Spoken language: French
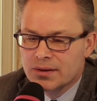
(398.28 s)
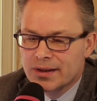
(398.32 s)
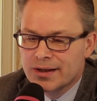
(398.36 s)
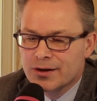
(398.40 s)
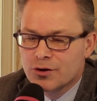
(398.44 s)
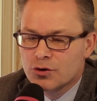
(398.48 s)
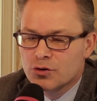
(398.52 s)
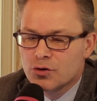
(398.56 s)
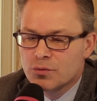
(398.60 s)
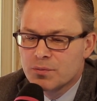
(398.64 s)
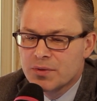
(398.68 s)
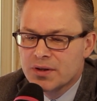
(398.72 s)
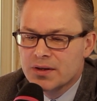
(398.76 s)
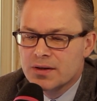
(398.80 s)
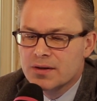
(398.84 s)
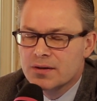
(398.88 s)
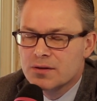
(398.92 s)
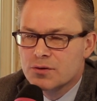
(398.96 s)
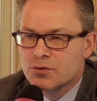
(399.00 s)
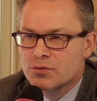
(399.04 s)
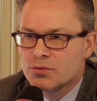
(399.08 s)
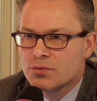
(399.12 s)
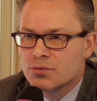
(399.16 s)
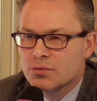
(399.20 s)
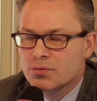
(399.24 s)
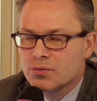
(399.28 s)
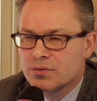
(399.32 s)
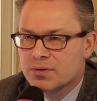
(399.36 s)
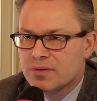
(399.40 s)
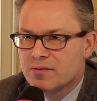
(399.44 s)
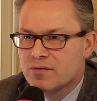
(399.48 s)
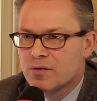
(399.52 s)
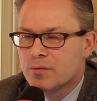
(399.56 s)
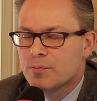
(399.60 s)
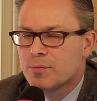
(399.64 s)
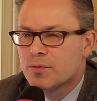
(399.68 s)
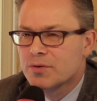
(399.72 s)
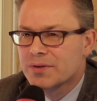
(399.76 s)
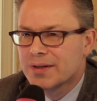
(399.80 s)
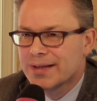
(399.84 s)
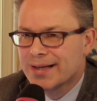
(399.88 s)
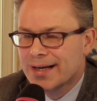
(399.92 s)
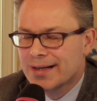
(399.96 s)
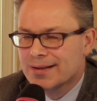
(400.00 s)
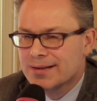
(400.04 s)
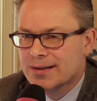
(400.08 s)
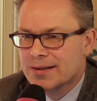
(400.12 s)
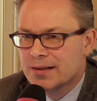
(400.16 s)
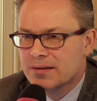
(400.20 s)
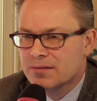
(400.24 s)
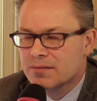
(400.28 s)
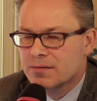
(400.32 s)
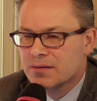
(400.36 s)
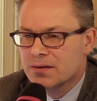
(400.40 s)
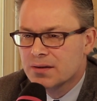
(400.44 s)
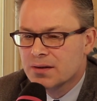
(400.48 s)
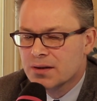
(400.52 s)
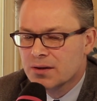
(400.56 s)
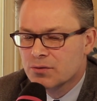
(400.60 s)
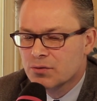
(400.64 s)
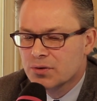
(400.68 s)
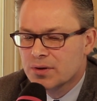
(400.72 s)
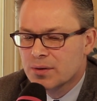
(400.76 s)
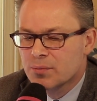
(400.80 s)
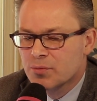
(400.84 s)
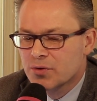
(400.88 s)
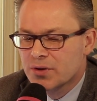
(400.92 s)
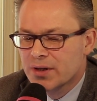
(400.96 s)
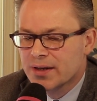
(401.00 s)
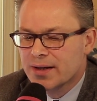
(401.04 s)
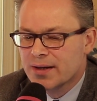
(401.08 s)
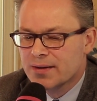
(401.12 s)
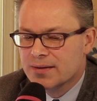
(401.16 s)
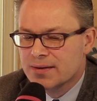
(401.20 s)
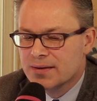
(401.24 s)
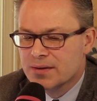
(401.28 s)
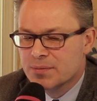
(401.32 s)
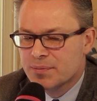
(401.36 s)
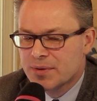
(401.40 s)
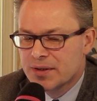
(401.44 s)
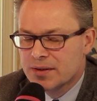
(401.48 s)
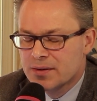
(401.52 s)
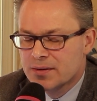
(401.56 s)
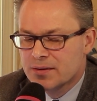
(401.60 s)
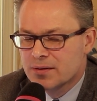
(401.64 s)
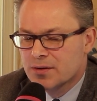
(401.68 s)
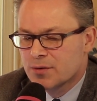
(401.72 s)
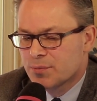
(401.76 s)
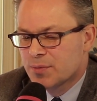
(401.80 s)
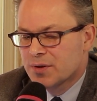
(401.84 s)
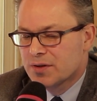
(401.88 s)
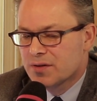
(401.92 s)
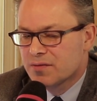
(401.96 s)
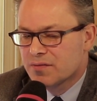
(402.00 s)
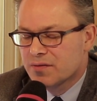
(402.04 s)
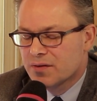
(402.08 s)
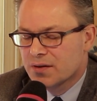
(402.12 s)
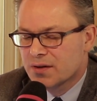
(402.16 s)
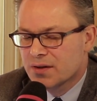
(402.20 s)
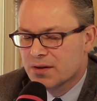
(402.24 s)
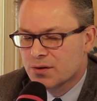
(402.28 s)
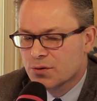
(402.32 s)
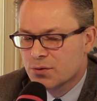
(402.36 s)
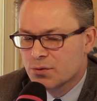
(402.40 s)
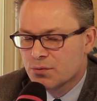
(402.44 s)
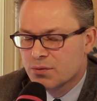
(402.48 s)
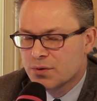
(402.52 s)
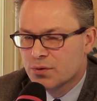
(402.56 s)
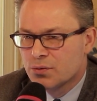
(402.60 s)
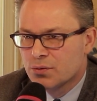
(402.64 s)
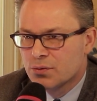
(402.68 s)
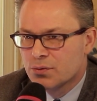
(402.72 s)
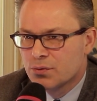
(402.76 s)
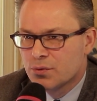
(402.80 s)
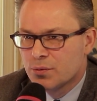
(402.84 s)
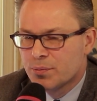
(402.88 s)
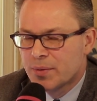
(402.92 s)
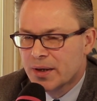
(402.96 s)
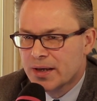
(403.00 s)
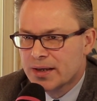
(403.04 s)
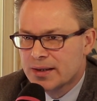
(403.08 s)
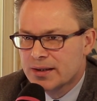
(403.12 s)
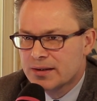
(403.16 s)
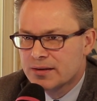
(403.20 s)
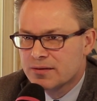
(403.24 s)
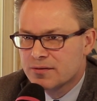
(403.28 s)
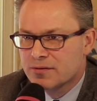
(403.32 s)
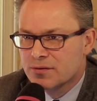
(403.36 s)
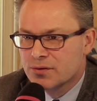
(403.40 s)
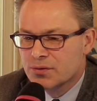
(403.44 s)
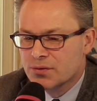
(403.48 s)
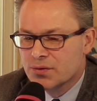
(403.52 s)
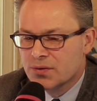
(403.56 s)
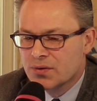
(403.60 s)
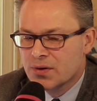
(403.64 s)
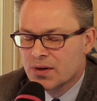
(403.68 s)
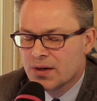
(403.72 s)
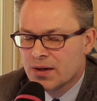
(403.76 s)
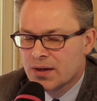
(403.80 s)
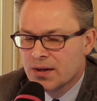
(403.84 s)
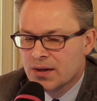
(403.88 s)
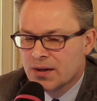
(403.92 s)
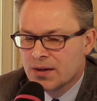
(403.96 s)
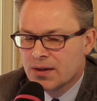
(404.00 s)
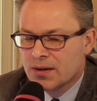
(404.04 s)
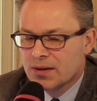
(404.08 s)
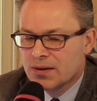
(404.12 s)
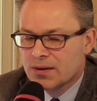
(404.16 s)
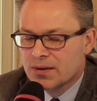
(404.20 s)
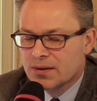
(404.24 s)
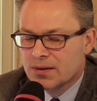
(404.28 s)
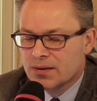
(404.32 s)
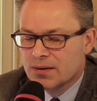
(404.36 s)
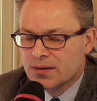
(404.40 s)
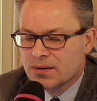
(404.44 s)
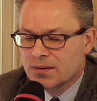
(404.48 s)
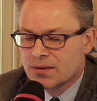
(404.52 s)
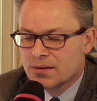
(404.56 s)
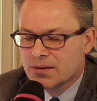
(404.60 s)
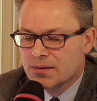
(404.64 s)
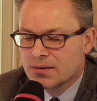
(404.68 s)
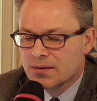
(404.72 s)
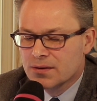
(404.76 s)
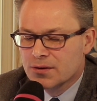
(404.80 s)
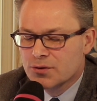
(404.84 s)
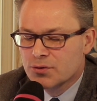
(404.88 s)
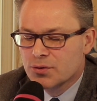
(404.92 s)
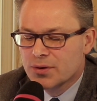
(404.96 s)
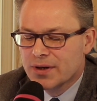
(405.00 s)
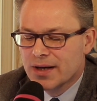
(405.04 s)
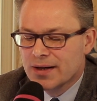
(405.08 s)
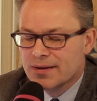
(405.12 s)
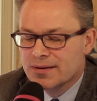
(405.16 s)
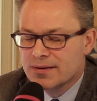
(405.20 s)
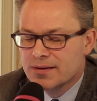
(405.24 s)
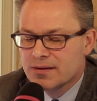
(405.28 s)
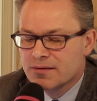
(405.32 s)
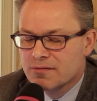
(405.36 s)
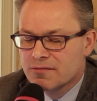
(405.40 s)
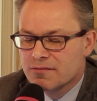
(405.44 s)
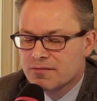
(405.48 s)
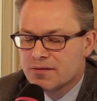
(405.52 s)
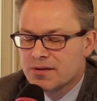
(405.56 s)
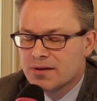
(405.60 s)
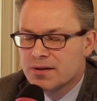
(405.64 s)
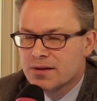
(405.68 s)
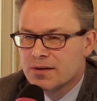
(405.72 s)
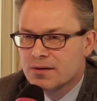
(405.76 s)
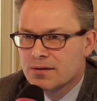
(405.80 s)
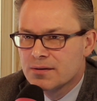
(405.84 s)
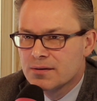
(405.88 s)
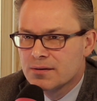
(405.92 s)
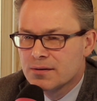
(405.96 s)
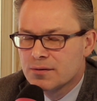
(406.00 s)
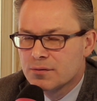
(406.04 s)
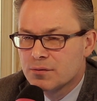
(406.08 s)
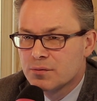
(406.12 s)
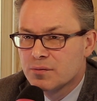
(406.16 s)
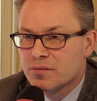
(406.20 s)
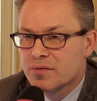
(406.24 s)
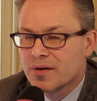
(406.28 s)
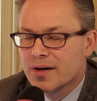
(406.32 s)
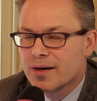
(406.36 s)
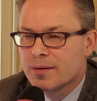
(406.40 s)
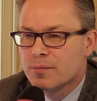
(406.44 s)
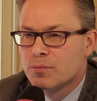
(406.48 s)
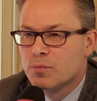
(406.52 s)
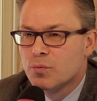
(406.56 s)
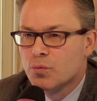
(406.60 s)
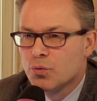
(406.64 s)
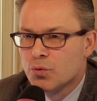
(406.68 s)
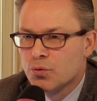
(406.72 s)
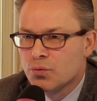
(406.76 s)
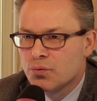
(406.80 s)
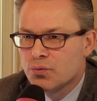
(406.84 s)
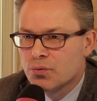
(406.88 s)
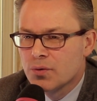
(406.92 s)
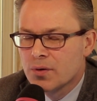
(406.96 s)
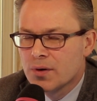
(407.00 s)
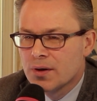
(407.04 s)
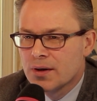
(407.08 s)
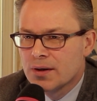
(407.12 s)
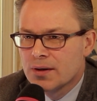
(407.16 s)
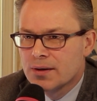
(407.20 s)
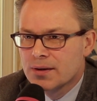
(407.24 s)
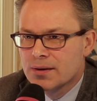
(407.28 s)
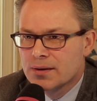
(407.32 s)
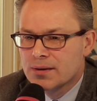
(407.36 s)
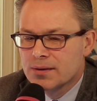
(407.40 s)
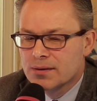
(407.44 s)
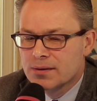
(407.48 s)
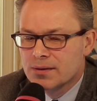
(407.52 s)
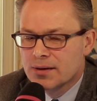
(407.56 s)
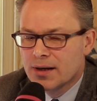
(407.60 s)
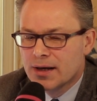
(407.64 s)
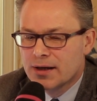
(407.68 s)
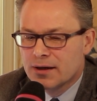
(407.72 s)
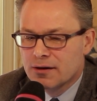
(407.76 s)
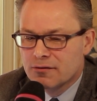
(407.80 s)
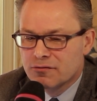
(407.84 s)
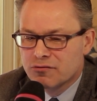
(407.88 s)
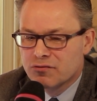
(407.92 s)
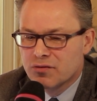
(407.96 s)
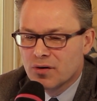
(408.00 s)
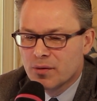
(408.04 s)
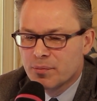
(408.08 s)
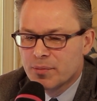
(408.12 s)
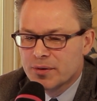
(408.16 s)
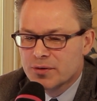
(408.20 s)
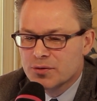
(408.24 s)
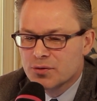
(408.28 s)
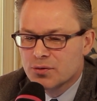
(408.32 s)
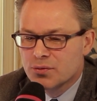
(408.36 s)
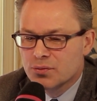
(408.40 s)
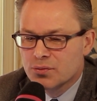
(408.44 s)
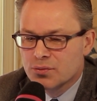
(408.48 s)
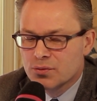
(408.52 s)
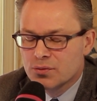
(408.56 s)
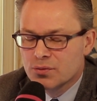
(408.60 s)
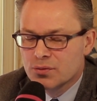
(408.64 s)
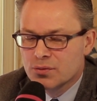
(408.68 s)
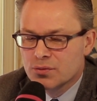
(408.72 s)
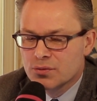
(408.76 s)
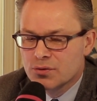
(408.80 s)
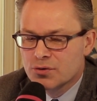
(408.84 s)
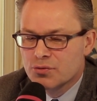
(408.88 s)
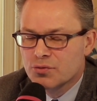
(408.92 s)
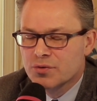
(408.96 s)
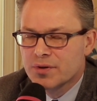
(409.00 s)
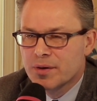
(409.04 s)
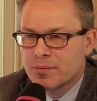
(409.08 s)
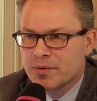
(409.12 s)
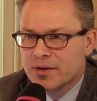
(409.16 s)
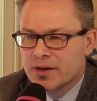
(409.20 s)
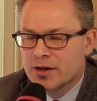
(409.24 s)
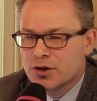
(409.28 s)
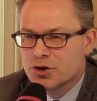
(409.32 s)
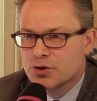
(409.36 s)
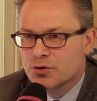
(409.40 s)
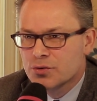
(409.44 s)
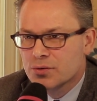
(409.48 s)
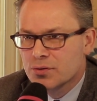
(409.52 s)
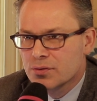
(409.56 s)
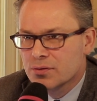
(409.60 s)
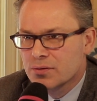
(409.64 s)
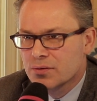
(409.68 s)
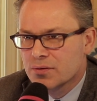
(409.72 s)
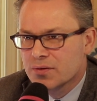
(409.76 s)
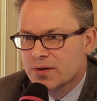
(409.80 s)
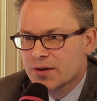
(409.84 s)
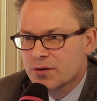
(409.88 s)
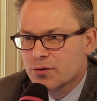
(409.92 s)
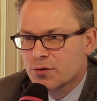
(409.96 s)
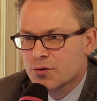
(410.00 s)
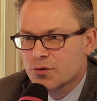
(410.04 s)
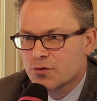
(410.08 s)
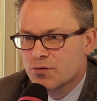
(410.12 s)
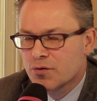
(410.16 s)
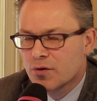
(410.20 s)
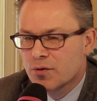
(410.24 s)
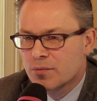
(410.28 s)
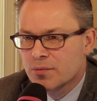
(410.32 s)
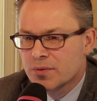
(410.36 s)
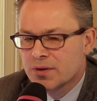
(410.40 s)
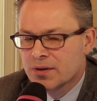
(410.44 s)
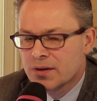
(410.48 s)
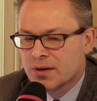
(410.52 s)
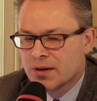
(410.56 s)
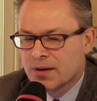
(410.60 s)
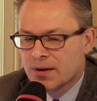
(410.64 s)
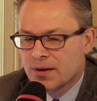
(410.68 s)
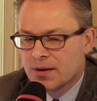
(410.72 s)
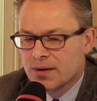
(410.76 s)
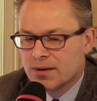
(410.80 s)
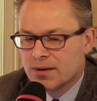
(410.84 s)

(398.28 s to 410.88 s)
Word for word: économique sur le développement des quartiers d'affaires et notamment d'un quartier spécifique qui est celui de, Paris La Défense. ce quartier vit une vraie mue euh, à la fois parce que euh, son aménageur euh, s'est transformé